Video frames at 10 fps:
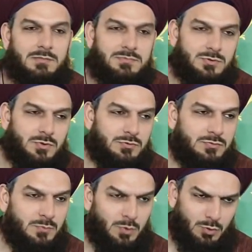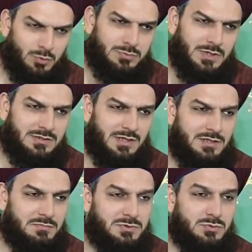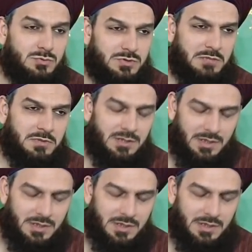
yaptırıyor. Ondan kendimizi kurtarmak